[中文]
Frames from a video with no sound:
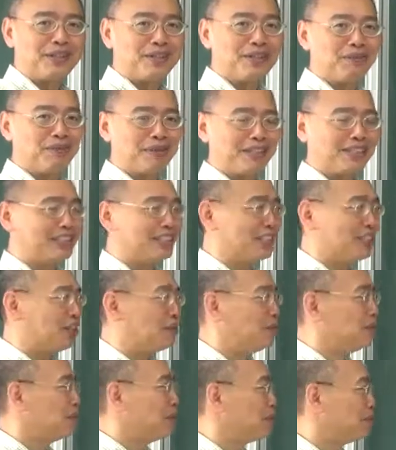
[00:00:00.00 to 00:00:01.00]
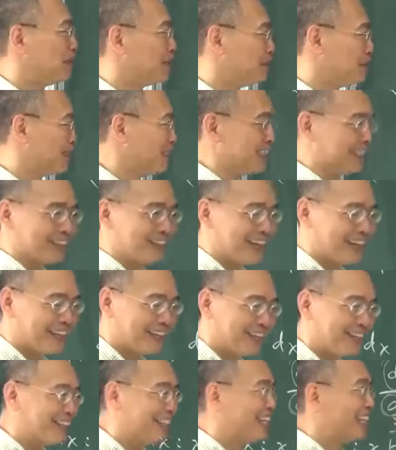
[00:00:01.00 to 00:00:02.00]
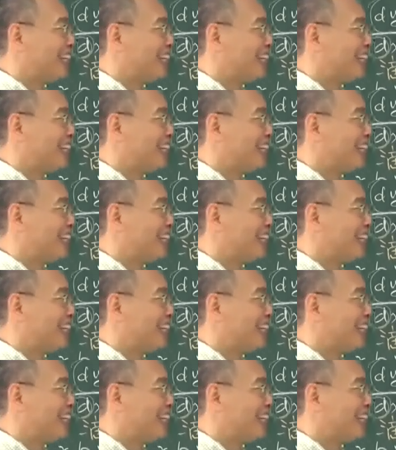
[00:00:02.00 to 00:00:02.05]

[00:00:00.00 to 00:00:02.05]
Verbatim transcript: 用的名词，我们并不怎么习惯用。